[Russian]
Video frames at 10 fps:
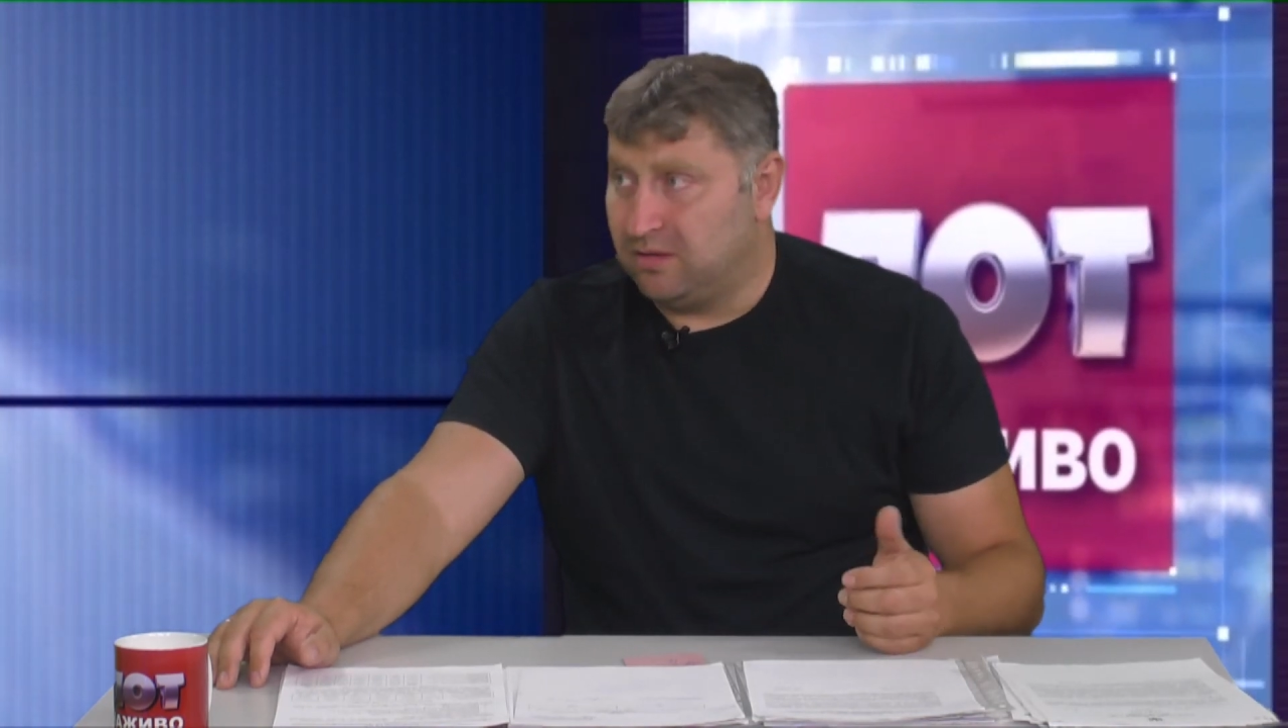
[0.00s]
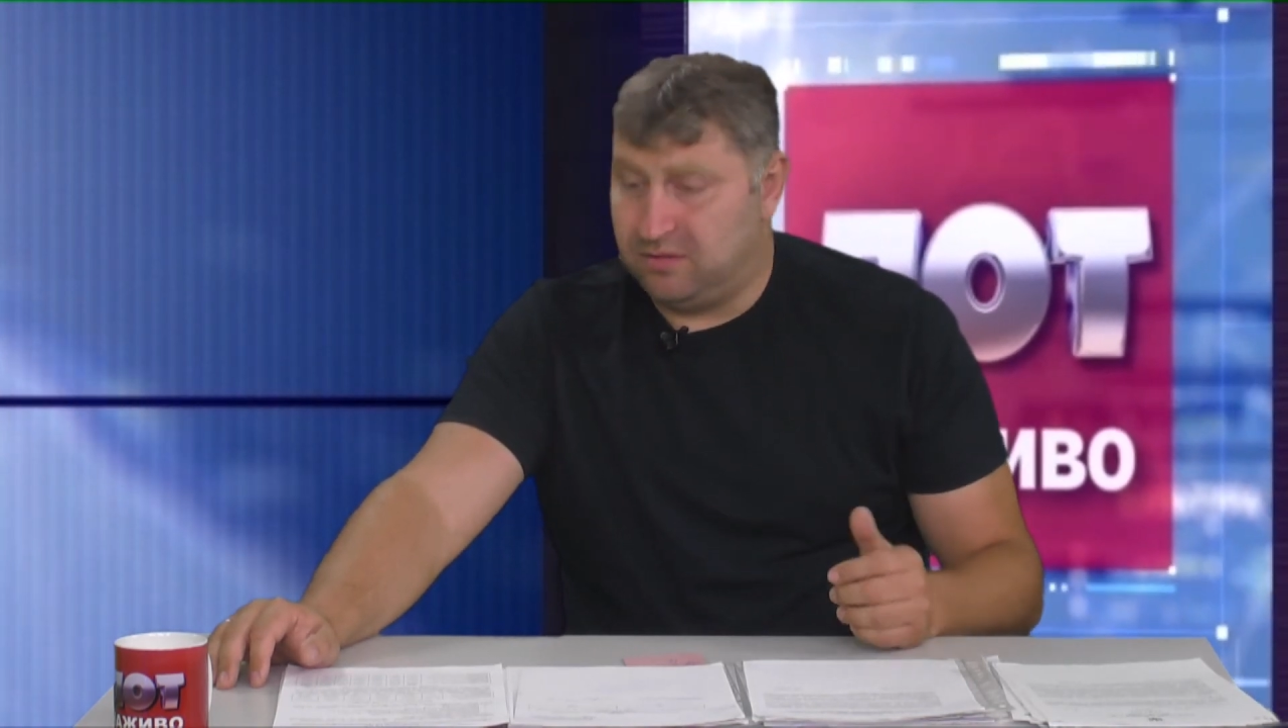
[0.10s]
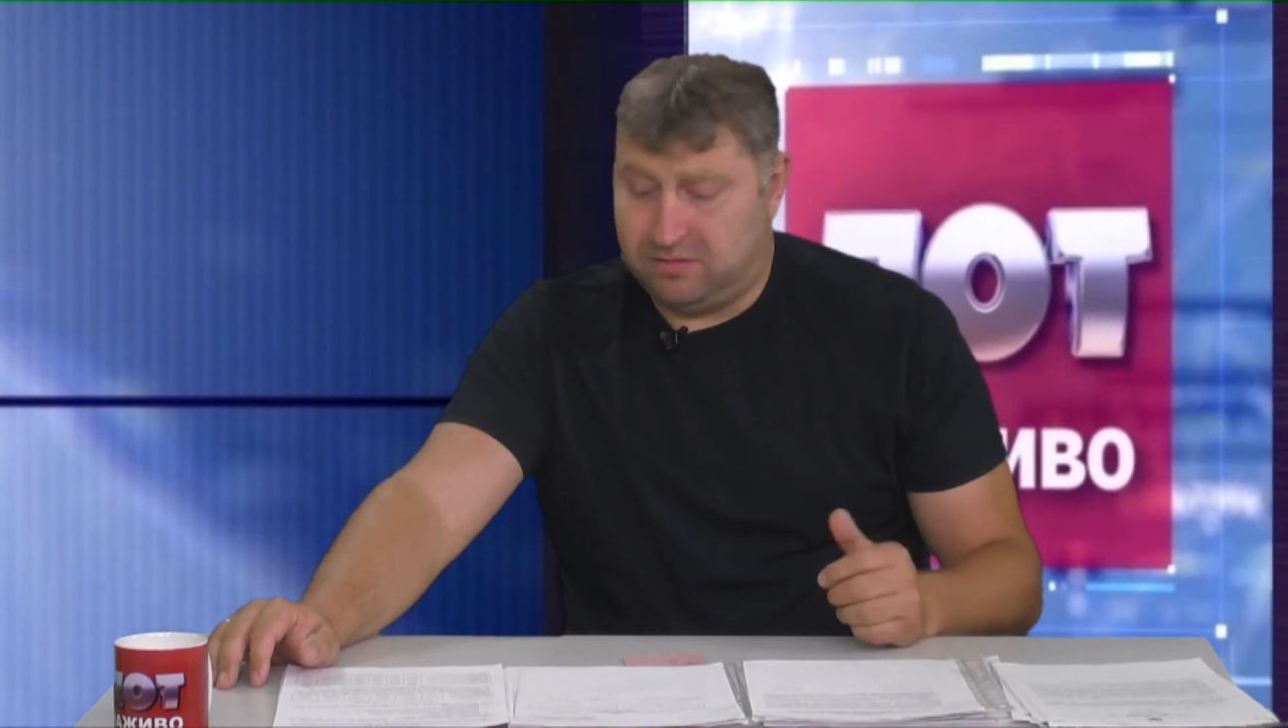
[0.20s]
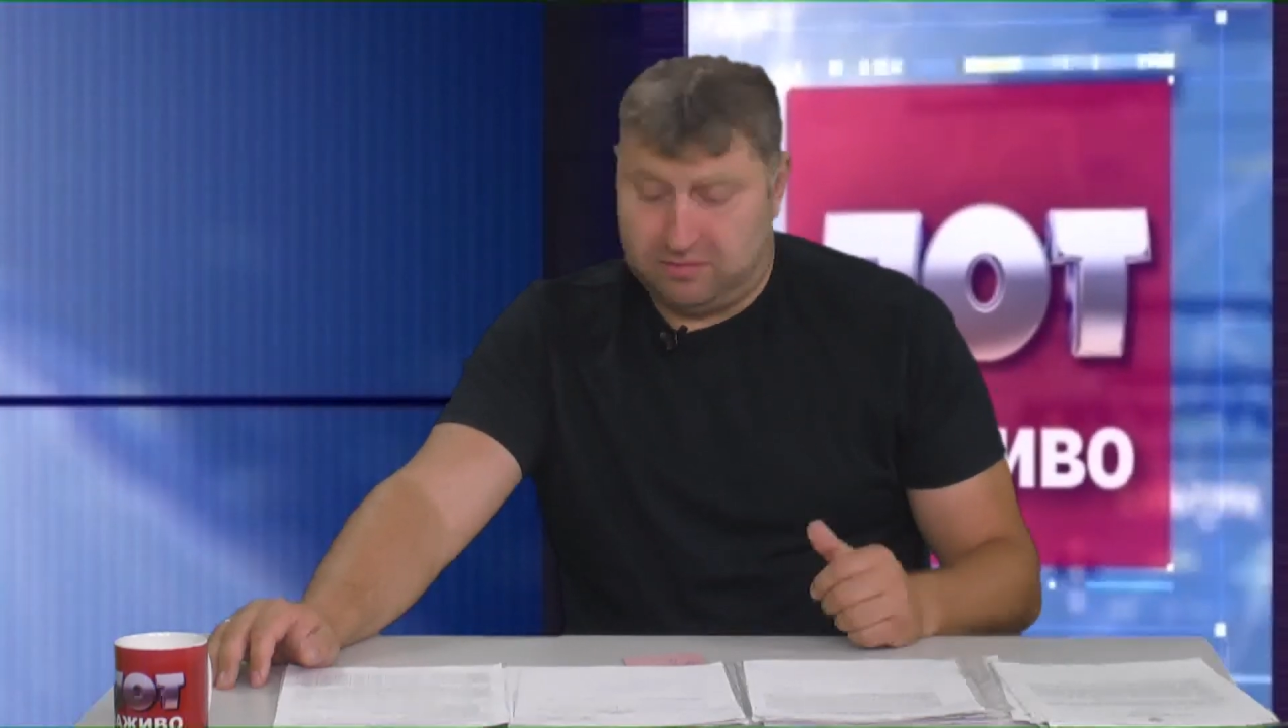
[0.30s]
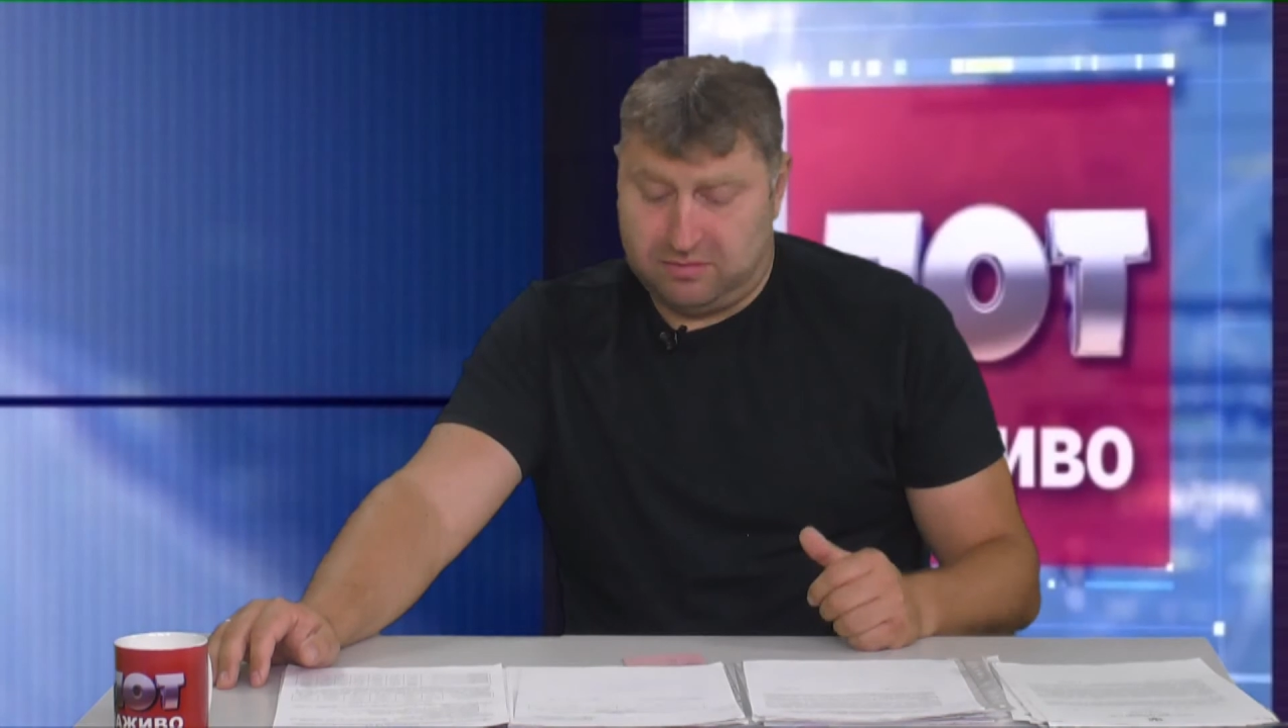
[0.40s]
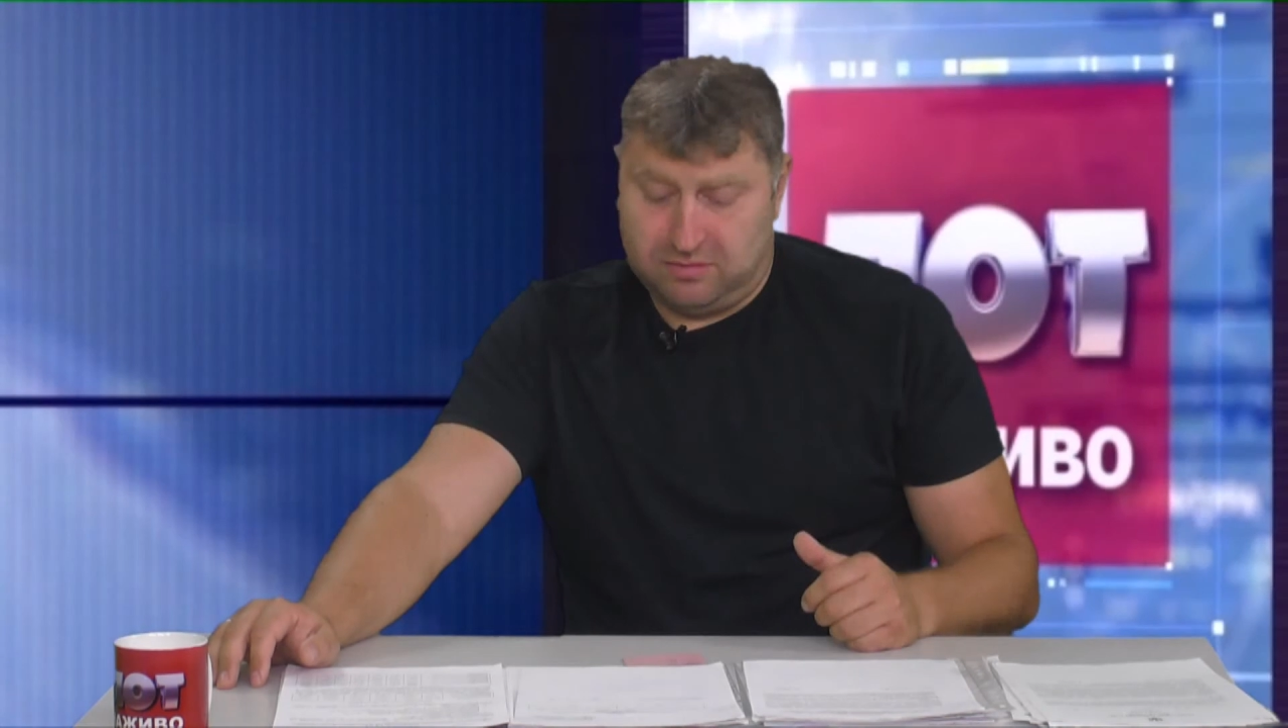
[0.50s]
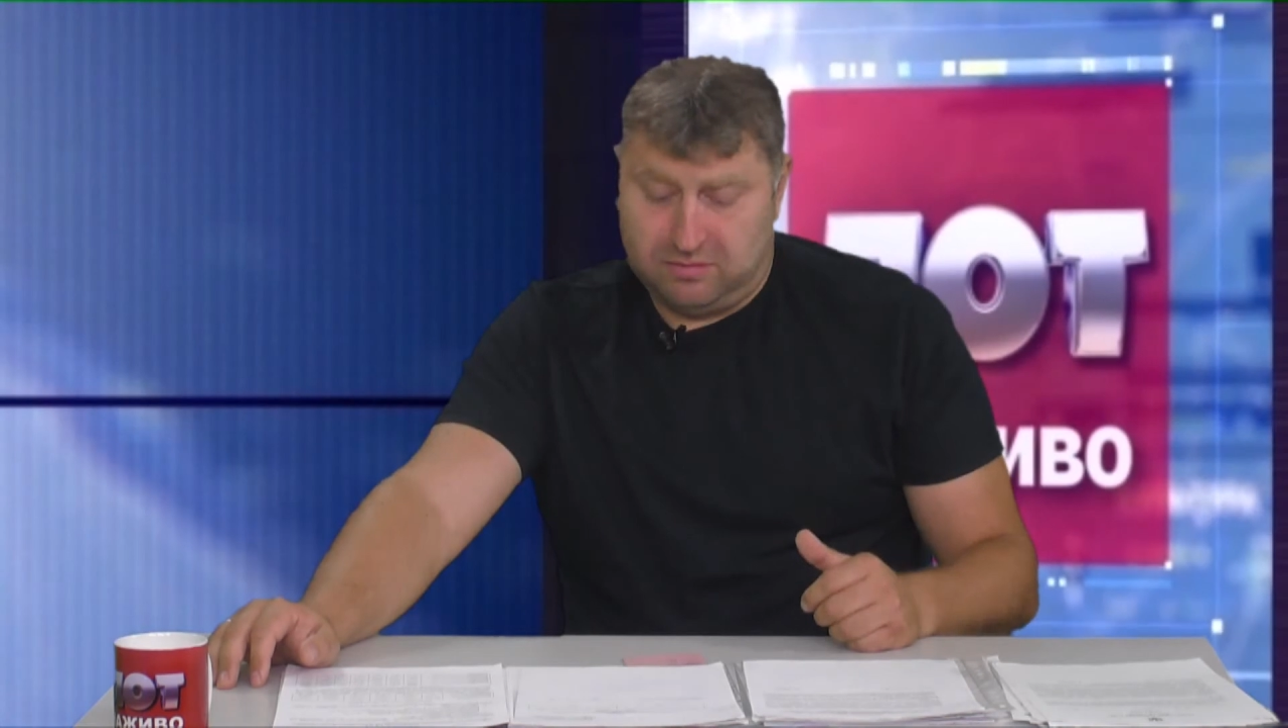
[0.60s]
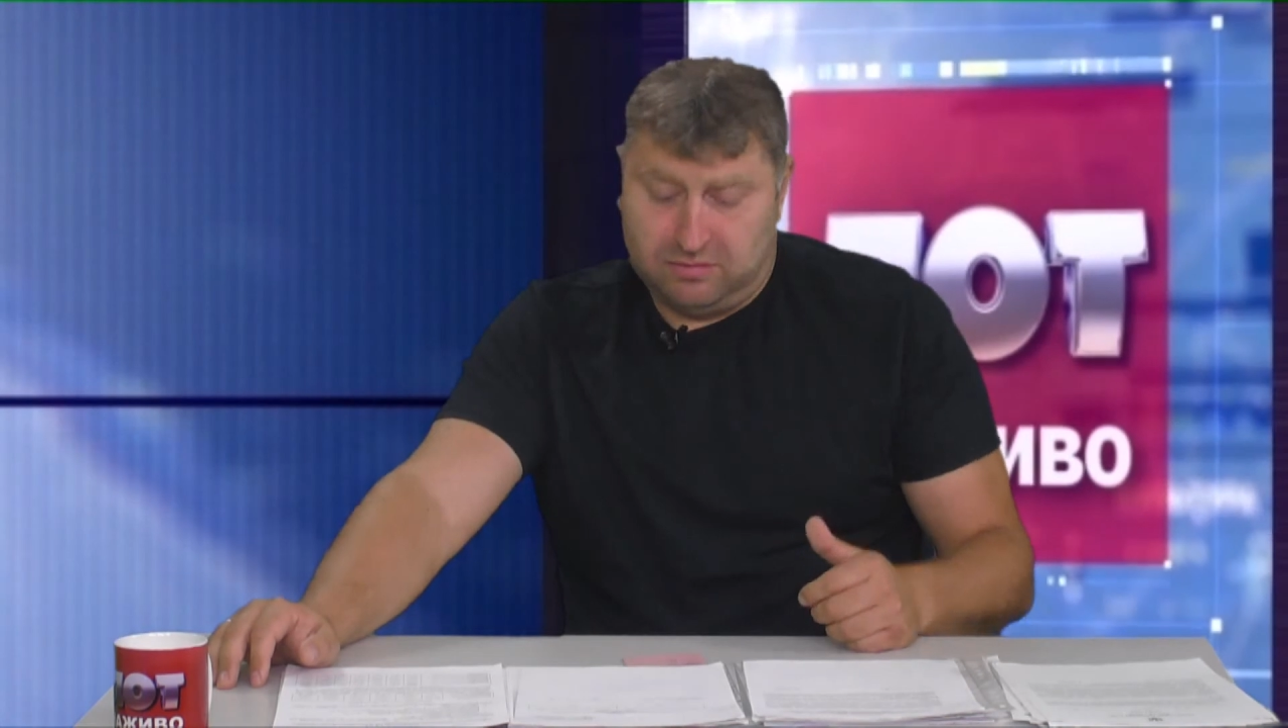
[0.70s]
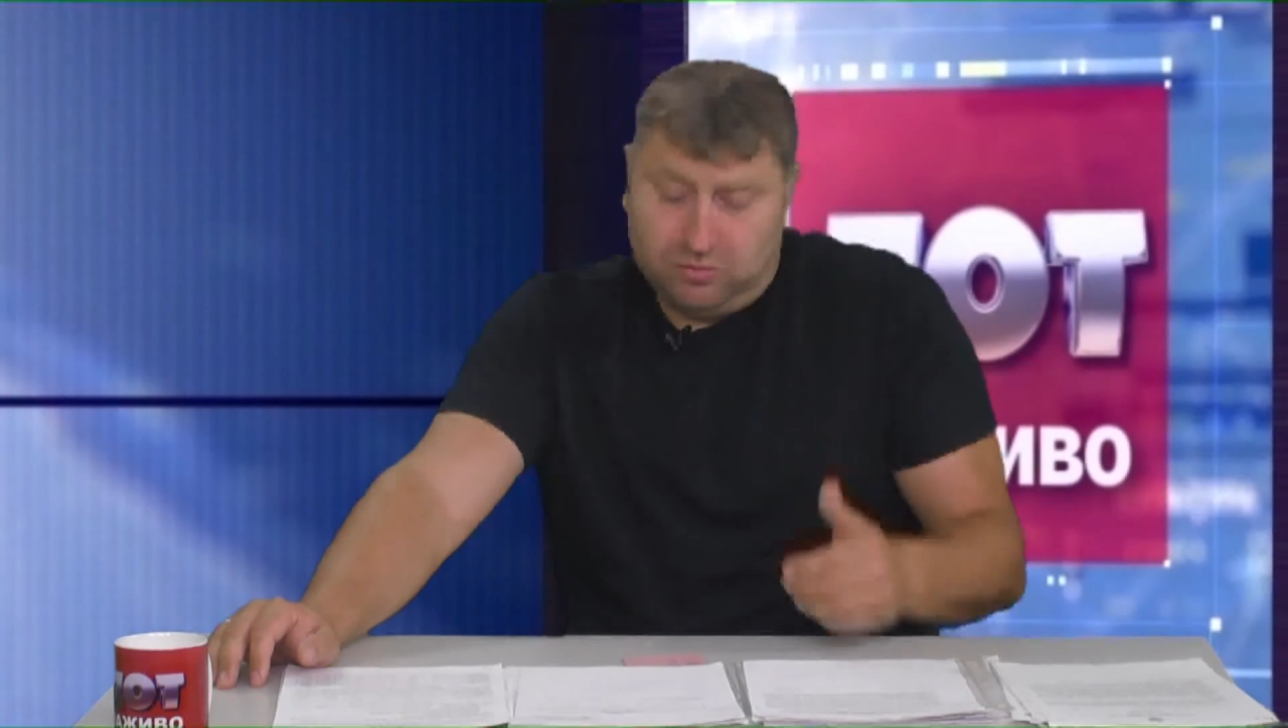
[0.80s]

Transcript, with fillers: Э,